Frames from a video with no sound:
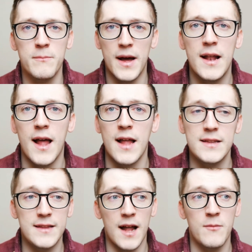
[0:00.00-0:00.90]
palle a
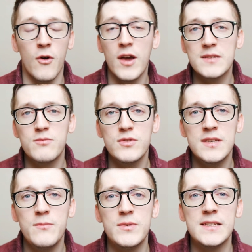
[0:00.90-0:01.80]
littéralement
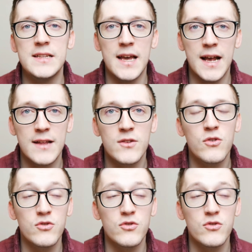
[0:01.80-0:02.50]
explosé puisqu'il y a 4